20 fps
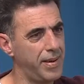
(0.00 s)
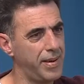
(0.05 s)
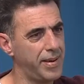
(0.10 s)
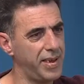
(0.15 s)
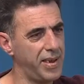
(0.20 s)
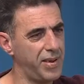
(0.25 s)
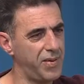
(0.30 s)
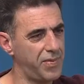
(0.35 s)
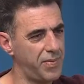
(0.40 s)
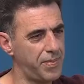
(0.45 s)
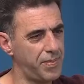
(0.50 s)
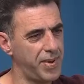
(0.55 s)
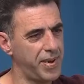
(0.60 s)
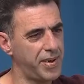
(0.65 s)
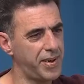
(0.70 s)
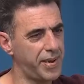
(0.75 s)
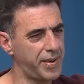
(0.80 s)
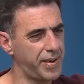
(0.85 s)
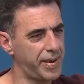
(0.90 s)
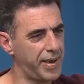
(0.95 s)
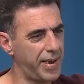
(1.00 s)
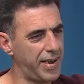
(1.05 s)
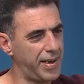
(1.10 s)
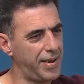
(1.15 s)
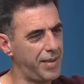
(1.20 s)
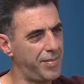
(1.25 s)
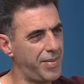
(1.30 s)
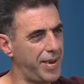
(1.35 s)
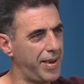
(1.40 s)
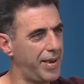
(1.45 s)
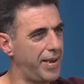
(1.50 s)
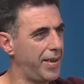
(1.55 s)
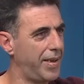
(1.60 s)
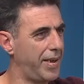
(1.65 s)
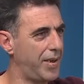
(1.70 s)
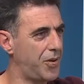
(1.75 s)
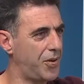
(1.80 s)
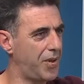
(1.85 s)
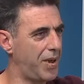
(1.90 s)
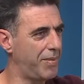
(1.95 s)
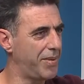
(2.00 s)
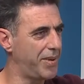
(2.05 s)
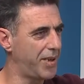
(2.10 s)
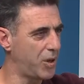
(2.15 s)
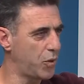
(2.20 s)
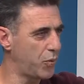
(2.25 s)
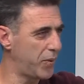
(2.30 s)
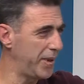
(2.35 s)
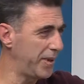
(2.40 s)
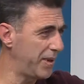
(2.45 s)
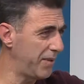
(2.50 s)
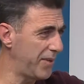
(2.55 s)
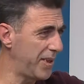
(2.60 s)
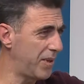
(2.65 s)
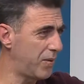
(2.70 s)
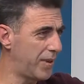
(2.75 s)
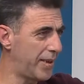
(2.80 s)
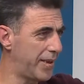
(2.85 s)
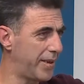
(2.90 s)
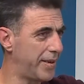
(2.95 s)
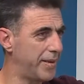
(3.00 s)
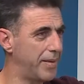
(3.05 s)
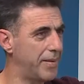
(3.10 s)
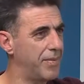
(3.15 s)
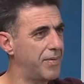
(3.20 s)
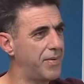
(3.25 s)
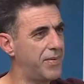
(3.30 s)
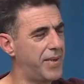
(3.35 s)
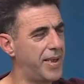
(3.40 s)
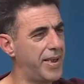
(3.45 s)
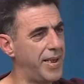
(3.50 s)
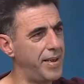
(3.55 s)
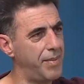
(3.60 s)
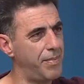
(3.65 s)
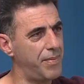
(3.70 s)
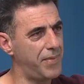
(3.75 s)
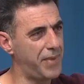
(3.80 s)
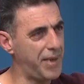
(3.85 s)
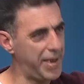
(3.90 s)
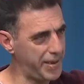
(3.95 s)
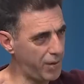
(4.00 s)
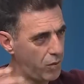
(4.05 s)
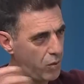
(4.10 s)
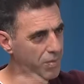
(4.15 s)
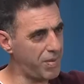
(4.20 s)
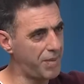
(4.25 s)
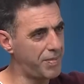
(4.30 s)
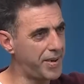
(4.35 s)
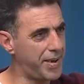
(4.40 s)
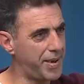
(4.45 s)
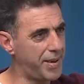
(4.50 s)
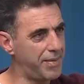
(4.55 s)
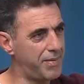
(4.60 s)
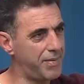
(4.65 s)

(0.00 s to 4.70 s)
كيف تقدر تتغلب على هاي الاشياء بدك شويه تفاؤل يعني فكان صحيح. فهذا هو المبدا